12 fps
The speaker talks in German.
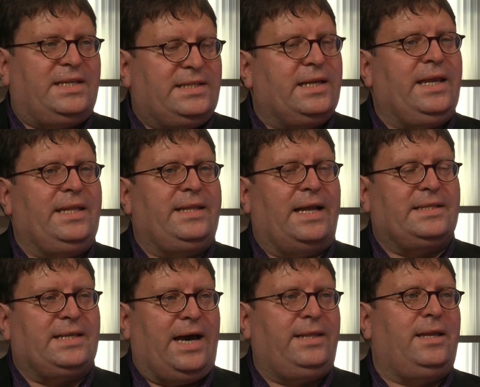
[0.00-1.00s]
ist denn in der
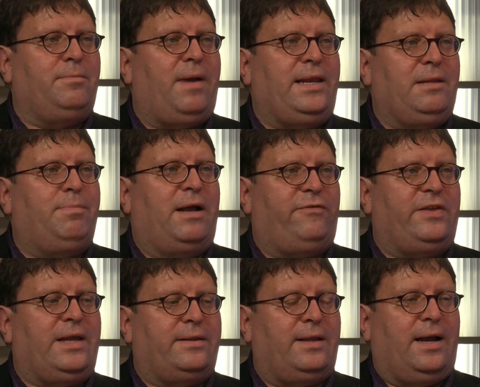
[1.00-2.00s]
Zeit in Berlin
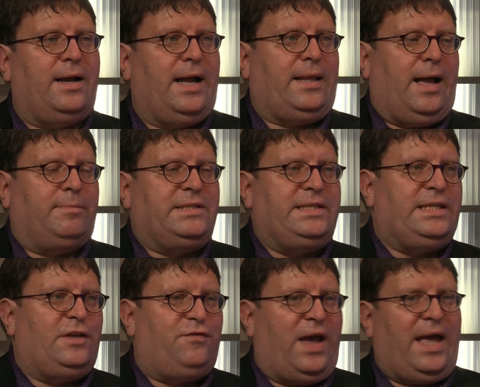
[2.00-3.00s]
passiert? haben Sie
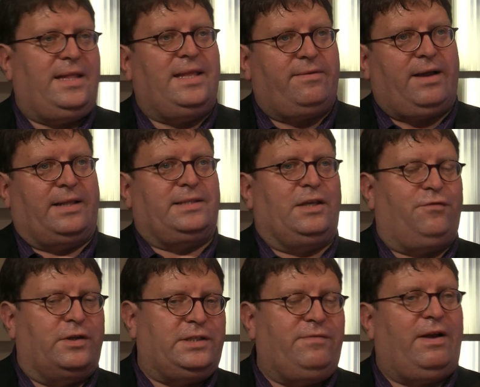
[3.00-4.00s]
sich verändert? Hat sich
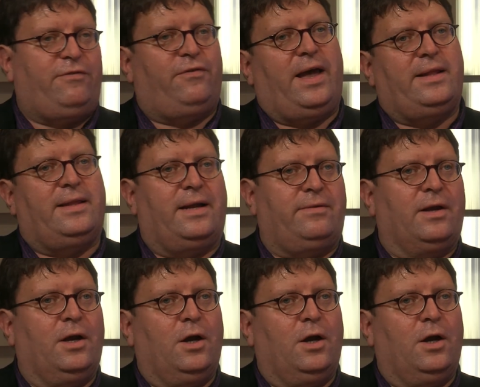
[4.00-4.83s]
für Sie was verändert?